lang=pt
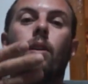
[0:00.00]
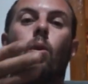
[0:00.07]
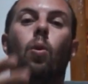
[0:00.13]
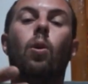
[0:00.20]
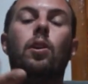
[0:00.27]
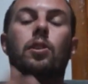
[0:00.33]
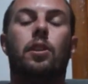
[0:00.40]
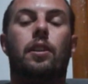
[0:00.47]

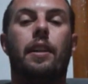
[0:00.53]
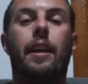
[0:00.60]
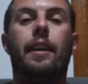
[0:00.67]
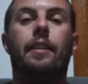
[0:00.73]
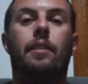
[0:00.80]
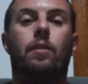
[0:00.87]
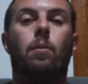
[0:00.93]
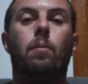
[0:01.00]
Hoje,
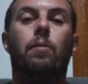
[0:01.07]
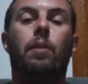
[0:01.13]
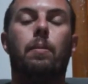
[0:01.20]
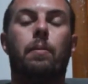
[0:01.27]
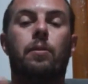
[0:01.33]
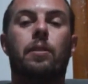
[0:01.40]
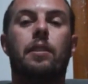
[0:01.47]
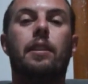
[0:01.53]
né, como eu falei
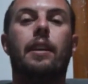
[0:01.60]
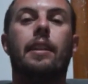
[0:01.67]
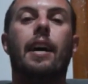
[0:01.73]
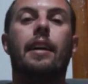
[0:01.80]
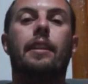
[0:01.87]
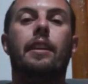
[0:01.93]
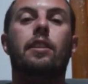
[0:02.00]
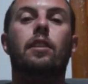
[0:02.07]
para vocês a
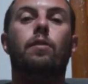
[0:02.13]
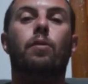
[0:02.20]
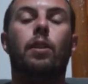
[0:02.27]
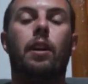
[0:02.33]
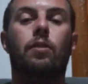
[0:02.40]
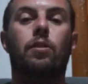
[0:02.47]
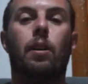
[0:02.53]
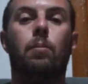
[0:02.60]
data, a gente foi
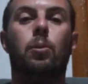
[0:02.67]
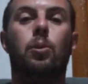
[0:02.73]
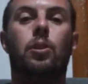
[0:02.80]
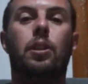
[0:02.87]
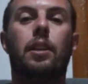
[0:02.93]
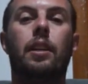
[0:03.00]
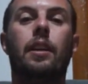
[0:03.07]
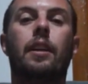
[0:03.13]
lá no
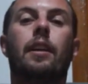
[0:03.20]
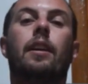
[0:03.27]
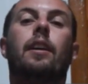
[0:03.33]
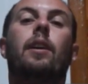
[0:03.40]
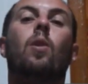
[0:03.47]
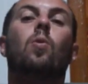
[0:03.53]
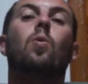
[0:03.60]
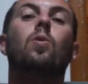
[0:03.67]
Jabuti,
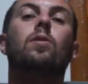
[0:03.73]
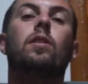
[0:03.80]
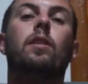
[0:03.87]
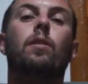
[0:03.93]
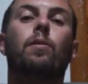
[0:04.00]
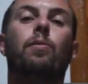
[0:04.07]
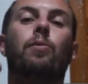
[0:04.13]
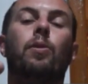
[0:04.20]
eu
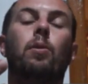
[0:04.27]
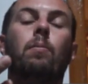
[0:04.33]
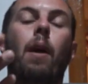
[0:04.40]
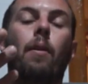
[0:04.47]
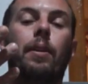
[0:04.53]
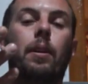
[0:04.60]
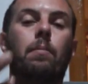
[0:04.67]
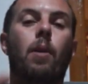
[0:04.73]
consegui
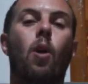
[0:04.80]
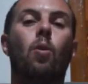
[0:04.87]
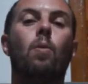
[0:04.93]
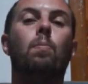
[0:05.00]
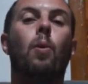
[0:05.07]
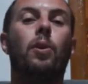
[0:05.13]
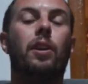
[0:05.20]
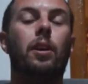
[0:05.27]
filmar o animal com
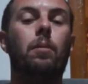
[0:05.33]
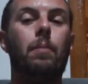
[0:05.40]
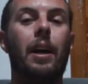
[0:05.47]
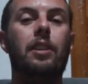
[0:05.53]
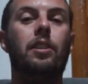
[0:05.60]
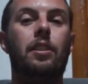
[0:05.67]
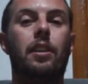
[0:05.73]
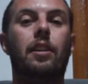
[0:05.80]
um pouquinho
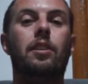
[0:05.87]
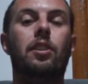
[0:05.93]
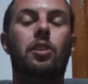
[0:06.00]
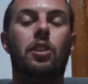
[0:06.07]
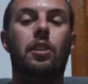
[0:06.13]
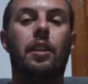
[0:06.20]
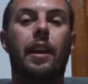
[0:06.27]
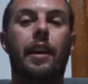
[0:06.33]
mais de
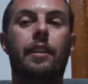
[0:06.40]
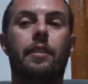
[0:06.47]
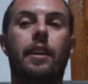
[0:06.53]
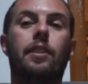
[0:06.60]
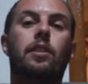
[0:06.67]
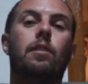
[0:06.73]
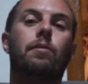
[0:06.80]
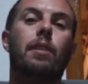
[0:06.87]
nitidez,
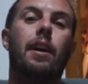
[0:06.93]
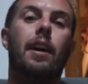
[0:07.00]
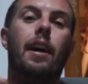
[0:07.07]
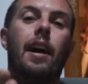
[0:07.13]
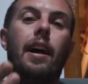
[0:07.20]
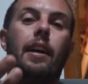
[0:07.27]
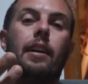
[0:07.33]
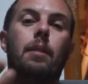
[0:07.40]
né, tive
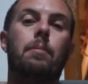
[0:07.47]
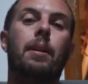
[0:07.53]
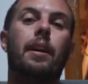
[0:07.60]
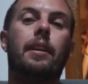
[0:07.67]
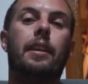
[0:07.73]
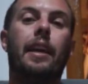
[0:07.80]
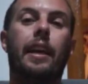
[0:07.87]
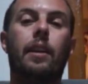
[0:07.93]
a, a câmera
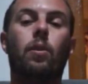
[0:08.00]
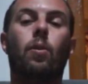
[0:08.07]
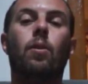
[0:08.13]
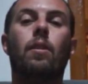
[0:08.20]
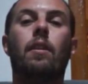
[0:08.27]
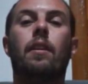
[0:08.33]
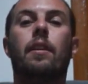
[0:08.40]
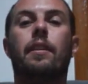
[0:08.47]
Canon,
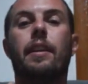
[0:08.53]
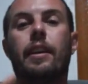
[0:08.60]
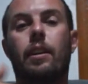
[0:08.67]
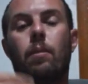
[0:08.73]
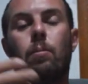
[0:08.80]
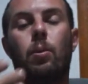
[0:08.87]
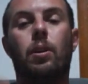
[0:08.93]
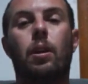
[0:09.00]
né,
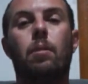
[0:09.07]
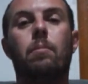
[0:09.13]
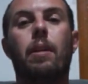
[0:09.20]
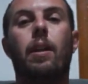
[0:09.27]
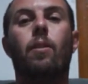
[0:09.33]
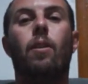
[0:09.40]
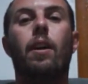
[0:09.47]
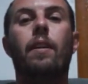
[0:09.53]
que é um pouquinho
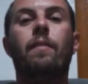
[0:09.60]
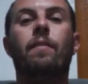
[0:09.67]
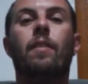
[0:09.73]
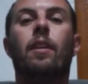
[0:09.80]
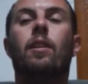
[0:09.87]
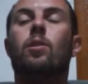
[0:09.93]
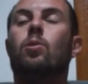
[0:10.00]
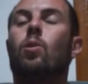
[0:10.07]
melhor,
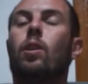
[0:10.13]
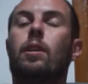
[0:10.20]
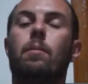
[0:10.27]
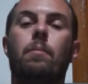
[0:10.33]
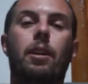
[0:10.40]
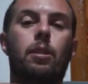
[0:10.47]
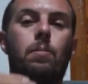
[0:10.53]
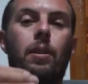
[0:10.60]
só que
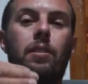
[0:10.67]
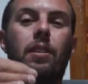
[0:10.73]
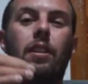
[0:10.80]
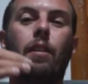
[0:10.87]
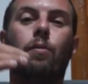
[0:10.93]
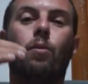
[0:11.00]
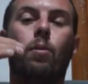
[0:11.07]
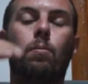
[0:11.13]
mesmo assim
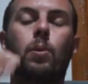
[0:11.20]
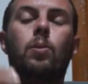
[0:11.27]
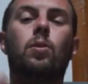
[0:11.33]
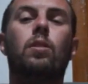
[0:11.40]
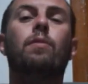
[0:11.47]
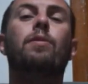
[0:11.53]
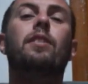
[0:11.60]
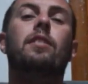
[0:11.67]
ainda ficou muito
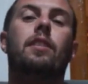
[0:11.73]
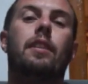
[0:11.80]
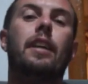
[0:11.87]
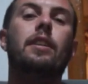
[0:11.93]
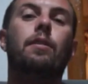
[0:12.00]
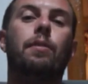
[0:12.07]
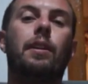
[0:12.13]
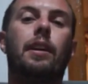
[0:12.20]
difícil
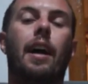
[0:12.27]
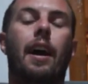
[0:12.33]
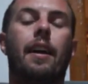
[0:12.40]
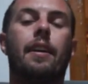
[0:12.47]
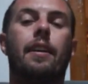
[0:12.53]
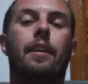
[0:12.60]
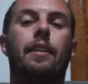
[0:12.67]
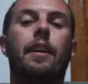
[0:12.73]
identificar.
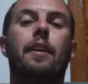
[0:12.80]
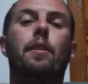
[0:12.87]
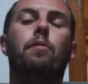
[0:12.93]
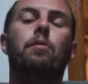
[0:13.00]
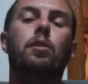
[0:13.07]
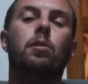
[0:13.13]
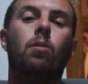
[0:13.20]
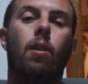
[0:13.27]
Né? Eu
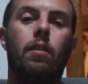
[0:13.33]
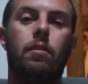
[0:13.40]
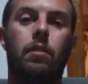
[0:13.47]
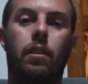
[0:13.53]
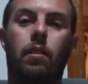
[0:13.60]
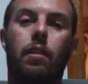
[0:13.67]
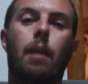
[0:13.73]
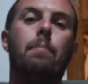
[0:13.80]
fui
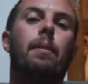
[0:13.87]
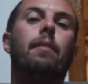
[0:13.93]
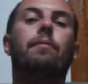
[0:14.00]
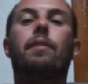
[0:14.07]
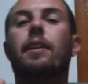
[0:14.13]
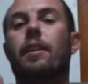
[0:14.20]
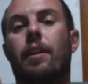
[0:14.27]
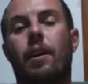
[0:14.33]
sozinho né, para
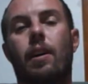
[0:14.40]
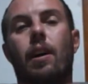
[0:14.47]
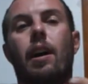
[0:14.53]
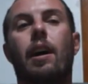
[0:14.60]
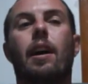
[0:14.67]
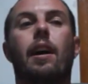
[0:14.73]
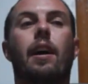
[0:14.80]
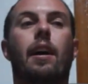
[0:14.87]
ver a, a,
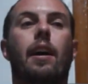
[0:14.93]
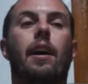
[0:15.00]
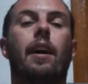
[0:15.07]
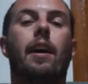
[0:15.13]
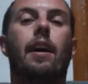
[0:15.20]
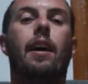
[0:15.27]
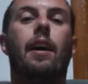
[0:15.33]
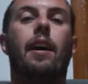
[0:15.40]

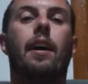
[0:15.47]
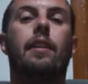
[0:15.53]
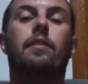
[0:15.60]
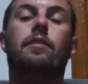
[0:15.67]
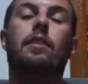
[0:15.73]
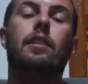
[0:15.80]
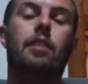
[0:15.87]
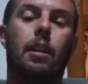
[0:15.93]
a,
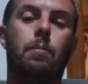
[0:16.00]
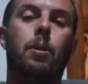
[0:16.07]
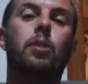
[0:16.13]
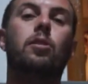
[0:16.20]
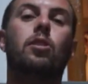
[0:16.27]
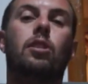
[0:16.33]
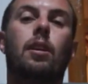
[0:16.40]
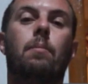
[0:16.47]
se esse animal
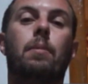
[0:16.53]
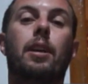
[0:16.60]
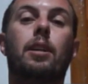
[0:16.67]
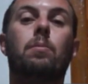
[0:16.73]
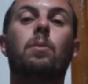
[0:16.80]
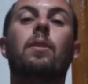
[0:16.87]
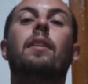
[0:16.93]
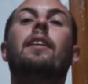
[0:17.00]
existia
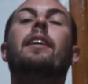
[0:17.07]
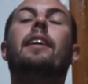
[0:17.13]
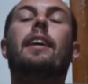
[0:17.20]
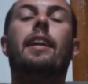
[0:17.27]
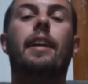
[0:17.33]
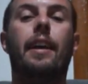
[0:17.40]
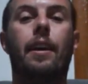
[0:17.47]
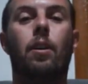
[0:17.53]
mesmo,
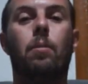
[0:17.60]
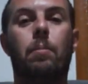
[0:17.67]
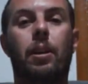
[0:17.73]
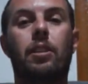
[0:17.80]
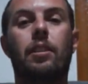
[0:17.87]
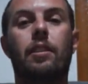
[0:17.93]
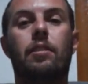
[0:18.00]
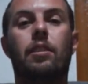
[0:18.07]
ele
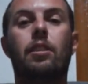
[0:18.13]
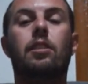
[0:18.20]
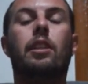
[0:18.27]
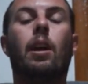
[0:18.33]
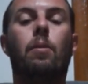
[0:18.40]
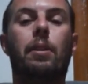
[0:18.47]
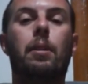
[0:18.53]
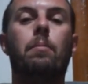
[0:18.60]
realmente existe,
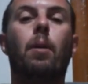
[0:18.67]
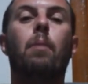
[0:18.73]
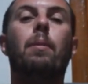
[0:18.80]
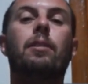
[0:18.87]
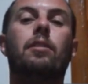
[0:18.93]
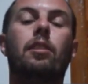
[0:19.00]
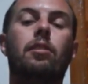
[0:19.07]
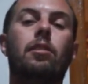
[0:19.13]
tem um animal
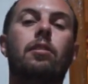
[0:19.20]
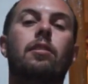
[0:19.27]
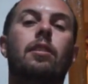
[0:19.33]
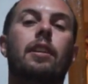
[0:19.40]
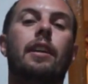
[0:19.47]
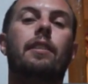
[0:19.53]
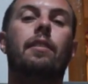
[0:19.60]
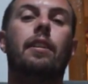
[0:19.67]
bastante
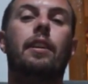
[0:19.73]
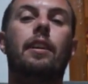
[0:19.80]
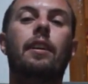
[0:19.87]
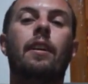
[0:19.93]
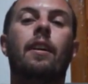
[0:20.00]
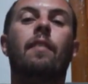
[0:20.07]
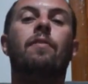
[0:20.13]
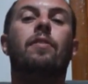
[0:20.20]
estranho
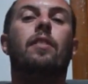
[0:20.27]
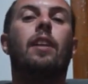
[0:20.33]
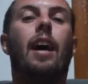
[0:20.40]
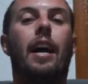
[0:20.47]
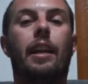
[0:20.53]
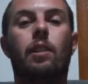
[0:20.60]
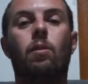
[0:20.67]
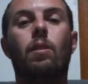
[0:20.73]
ali.
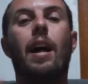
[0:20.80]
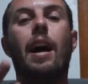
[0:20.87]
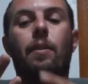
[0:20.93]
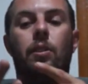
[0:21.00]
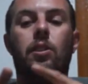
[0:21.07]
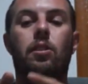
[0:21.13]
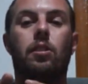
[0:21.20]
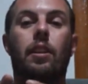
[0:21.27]
Ali no
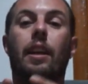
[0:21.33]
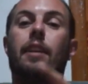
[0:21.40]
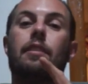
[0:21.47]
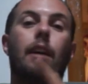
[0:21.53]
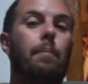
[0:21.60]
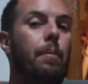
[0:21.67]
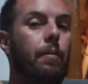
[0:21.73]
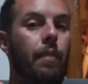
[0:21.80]
lago a gente tem
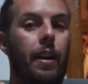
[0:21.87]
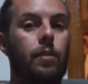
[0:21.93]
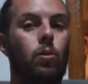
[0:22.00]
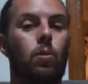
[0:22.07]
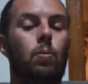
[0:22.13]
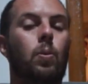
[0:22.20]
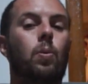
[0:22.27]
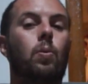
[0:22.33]
as capivaras,
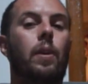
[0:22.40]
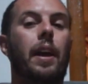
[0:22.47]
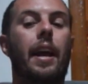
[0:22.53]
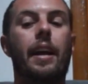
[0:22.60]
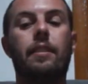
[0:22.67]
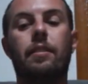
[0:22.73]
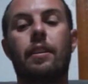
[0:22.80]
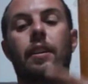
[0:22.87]
todo mundo
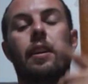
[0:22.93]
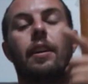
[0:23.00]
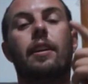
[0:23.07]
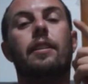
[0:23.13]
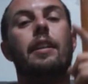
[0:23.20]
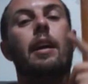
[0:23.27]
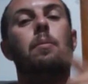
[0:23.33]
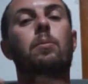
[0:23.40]
conhece,
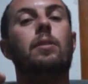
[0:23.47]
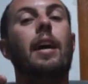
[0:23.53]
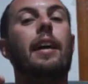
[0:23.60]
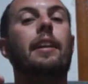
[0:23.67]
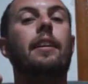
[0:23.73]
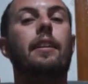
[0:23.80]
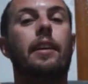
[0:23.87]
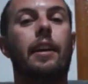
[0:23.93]
temos
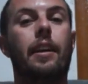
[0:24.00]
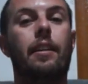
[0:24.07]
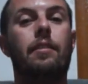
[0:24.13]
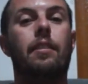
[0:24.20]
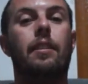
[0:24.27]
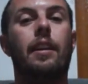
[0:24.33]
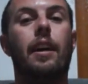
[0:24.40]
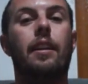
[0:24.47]

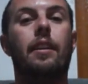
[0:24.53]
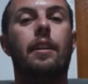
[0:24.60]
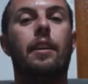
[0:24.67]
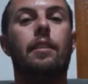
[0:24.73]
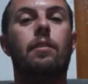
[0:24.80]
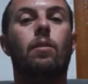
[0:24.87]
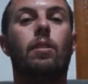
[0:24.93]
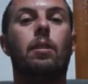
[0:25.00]
ariranhas, né,
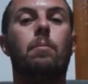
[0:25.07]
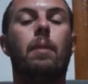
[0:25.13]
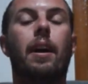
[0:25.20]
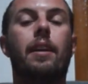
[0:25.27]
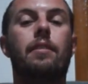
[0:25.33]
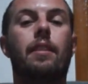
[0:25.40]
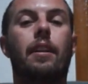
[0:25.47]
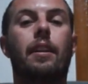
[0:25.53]
ariranhas são
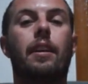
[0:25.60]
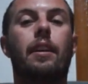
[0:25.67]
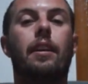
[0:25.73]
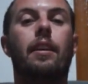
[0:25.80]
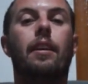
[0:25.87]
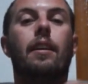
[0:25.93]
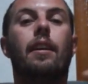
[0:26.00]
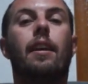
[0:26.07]
animais
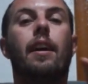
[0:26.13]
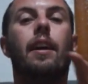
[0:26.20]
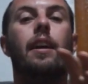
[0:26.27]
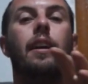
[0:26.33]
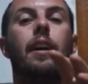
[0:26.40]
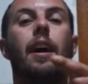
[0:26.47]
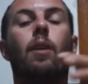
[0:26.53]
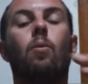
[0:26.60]
ali
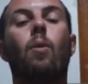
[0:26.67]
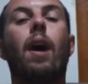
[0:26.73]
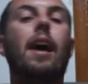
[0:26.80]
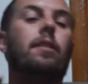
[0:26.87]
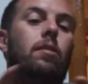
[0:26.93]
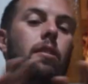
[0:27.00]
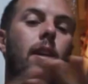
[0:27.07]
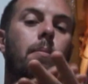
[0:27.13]
é,
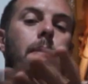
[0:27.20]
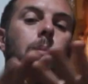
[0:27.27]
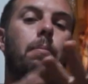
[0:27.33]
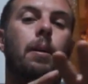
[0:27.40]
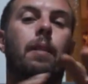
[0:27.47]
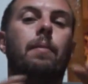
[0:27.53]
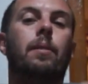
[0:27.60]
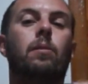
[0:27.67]
aquático, tem
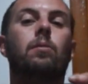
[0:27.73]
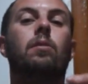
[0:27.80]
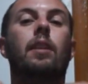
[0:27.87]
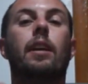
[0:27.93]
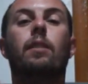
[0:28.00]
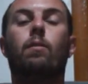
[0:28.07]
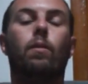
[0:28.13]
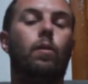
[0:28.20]
membrana nos
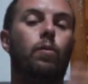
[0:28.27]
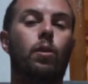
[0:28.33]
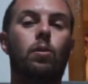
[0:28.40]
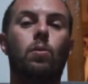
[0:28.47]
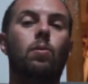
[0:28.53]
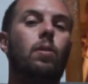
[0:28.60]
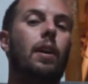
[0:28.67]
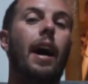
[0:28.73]
dedos, como se
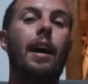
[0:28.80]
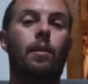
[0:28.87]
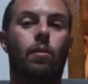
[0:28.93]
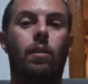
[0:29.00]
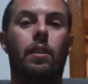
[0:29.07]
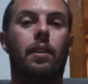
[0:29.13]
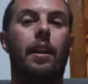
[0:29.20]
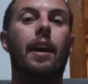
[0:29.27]
fosse um
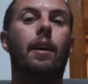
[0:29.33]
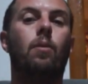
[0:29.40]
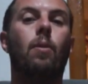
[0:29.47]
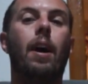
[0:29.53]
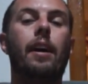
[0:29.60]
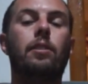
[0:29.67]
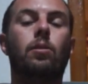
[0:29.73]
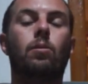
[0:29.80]
gato ali, né?
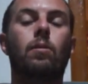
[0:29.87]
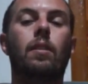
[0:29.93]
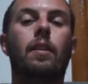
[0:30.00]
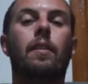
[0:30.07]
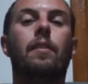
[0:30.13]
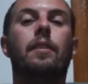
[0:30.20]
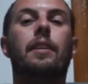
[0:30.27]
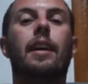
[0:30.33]
Aquático,
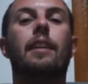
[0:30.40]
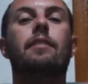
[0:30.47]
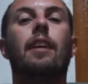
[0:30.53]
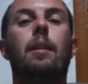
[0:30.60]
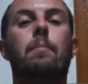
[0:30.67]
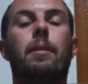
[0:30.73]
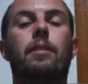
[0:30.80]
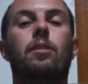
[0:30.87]
e ela se
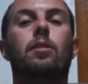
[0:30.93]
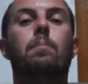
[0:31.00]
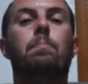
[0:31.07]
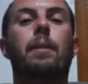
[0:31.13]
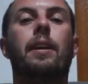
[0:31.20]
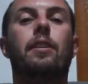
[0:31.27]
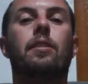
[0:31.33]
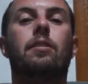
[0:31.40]
alimenta de
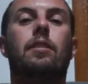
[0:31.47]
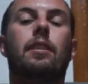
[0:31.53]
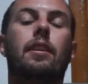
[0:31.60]
peixes.